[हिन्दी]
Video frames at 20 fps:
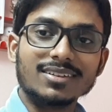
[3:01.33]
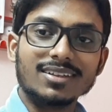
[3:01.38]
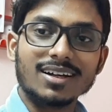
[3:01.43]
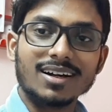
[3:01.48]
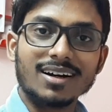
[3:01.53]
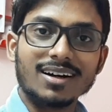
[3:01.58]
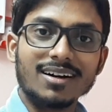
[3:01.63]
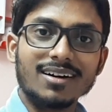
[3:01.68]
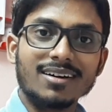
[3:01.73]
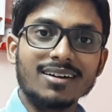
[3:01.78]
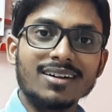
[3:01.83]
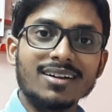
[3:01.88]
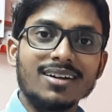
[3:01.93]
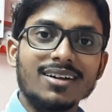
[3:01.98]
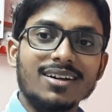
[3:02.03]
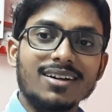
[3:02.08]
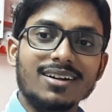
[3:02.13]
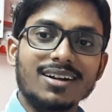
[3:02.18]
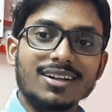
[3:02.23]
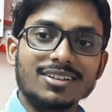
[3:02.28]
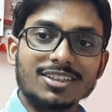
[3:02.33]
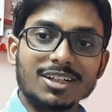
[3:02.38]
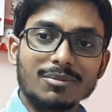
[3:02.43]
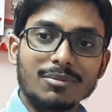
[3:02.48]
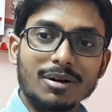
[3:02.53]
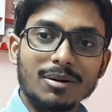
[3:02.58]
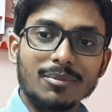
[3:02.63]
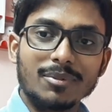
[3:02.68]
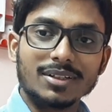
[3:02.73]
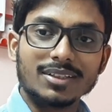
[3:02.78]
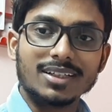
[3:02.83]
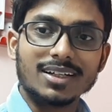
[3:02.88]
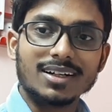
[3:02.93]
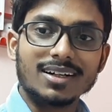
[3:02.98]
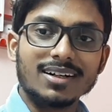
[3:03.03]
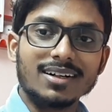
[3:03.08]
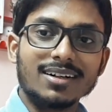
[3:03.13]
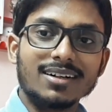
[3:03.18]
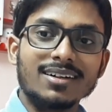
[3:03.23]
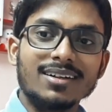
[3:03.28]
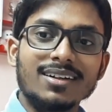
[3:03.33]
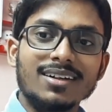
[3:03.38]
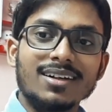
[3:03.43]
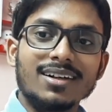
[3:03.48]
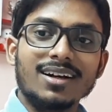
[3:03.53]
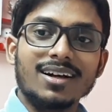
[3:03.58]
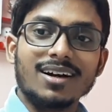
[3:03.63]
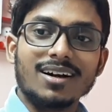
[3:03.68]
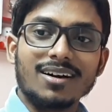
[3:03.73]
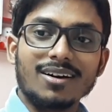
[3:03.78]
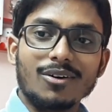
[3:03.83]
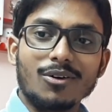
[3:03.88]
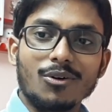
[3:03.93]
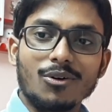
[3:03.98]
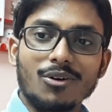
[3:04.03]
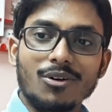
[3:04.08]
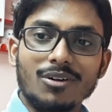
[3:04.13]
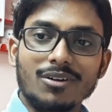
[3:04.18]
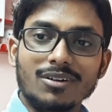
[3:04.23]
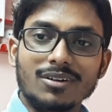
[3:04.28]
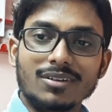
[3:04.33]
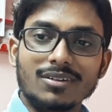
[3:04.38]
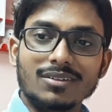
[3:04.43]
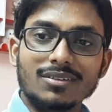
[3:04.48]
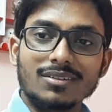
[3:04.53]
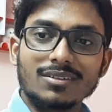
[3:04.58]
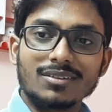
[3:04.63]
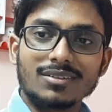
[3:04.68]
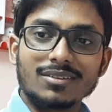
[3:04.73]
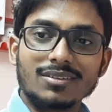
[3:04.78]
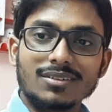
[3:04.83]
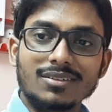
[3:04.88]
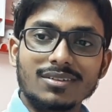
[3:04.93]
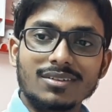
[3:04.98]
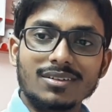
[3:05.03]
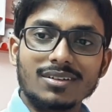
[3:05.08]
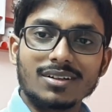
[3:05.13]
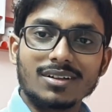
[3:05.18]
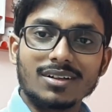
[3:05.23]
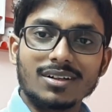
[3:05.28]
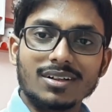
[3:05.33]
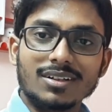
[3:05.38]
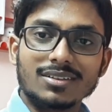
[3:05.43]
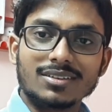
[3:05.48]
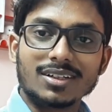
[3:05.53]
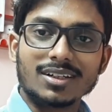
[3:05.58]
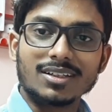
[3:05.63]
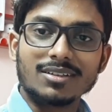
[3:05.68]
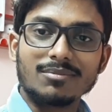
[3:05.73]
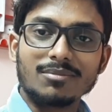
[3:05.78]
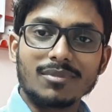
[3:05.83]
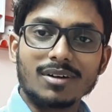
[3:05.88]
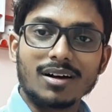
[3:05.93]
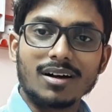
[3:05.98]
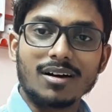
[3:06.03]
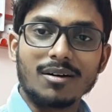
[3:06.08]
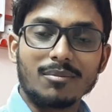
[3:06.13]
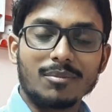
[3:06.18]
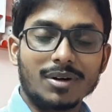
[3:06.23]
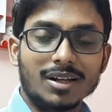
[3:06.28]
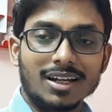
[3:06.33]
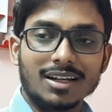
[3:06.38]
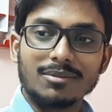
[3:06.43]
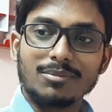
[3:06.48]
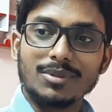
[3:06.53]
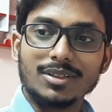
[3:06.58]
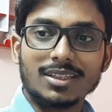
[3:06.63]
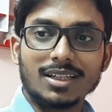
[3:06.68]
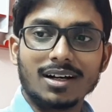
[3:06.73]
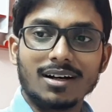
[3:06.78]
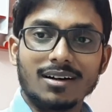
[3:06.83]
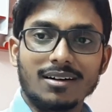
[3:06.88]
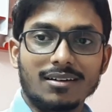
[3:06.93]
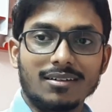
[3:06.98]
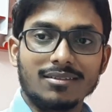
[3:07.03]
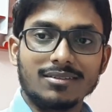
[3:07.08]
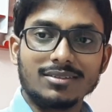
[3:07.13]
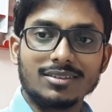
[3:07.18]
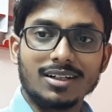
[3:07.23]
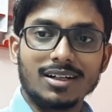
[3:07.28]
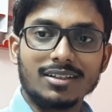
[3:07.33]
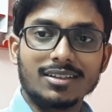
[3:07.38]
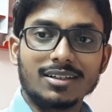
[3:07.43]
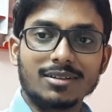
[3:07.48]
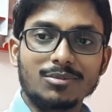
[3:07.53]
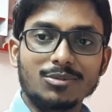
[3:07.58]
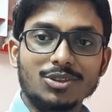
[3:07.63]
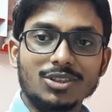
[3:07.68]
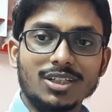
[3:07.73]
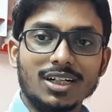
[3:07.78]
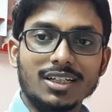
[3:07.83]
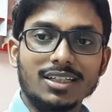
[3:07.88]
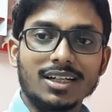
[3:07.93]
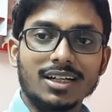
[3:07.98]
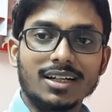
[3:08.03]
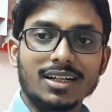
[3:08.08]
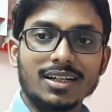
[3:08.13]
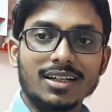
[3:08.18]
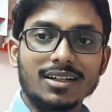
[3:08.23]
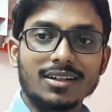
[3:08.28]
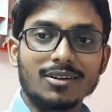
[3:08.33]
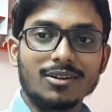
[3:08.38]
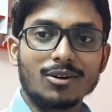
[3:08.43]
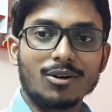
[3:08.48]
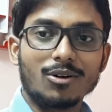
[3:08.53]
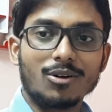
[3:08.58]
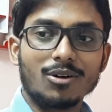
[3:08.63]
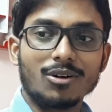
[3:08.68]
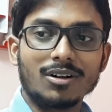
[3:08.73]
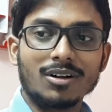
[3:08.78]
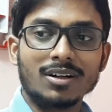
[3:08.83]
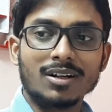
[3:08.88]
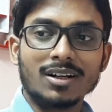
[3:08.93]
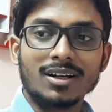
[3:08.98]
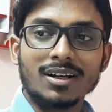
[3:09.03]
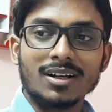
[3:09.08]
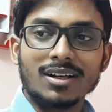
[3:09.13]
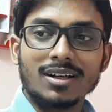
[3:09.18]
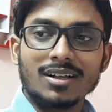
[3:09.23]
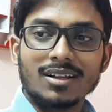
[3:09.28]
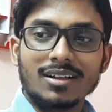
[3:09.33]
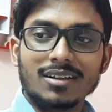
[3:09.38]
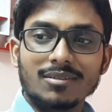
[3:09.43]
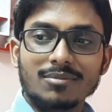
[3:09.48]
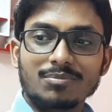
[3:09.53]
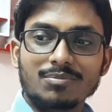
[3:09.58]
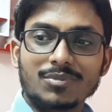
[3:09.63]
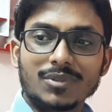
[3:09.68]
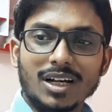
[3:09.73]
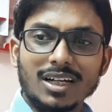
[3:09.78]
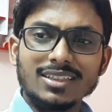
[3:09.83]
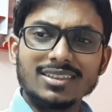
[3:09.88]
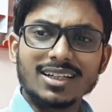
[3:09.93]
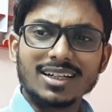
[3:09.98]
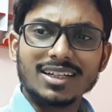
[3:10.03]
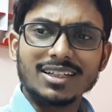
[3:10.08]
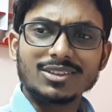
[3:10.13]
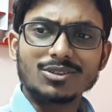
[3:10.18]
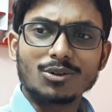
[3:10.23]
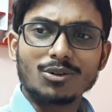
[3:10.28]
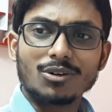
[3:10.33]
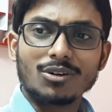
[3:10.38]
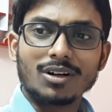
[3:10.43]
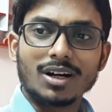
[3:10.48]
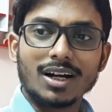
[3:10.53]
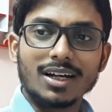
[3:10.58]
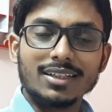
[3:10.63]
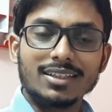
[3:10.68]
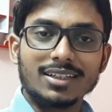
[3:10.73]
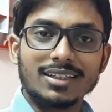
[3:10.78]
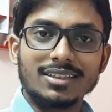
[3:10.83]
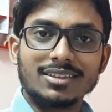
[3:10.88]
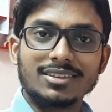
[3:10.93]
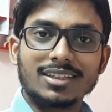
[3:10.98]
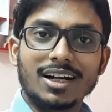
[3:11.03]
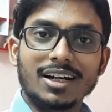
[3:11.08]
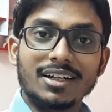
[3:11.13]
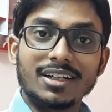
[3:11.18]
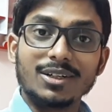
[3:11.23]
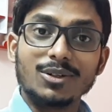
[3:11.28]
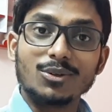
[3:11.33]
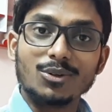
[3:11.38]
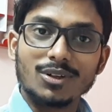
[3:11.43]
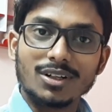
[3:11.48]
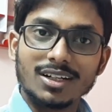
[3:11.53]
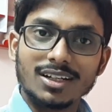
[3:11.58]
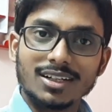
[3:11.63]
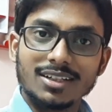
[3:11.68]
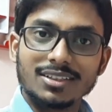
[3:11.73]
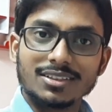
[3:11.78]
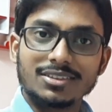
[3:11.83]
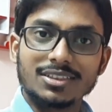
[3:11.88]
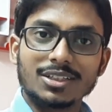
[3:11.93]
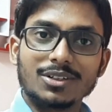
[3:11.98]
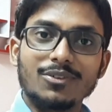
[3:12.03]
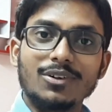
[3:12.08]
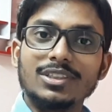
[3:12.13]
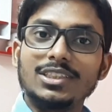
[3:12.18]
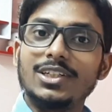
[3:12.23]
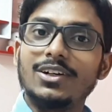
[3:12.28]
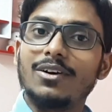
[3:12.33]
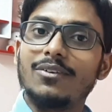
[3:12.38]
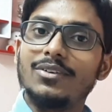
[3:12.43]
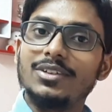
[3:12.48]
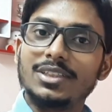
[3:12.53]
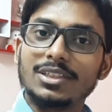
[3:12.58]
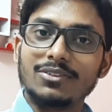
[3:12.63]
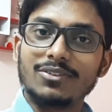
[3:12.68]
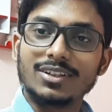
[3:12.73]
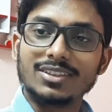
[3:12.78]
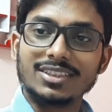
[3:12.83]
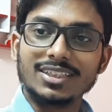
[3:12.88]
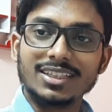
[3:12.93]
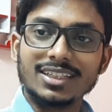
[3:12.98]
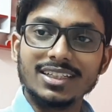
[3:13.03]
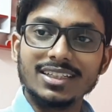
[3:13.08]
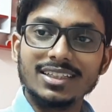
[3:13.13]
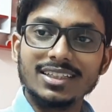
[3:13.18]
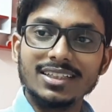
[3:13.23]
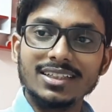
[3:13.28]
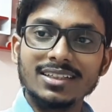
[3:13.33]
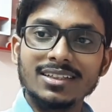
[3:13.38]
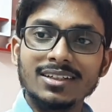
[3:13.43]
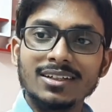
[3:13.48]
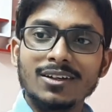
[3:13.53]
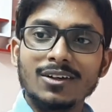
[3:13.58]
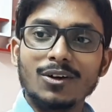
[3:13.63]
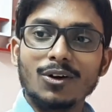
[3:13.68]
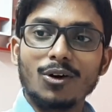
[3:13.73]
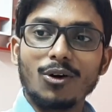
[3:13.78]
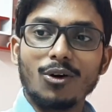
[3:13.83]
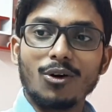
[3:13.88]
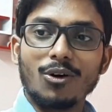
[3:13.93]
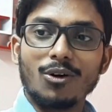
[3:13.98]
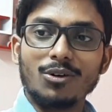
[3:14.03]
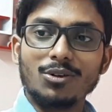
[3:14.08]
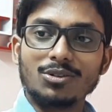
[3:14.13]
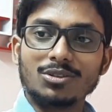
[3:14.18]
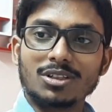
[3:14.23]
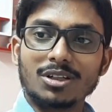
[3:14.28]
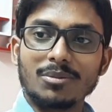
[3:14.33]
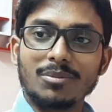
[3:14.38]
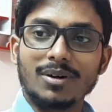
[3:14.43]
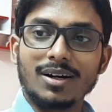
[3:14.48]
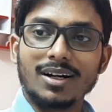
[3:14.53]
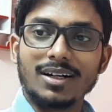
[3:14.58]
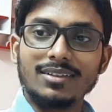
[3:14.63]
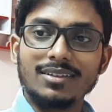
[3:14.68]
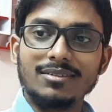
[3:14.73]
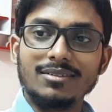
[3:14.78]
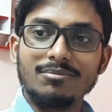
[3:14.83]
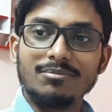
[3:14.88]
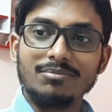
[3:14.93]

था राशा मामा था और शायद हाँ मलंग भी था जहाँ तक मुझे याद आ रहा है और कई सारे सॉन्ग आए थे स्टार्टिंग उन्होंने शिकवा जवाब शिकवा से की थी और उसके बाद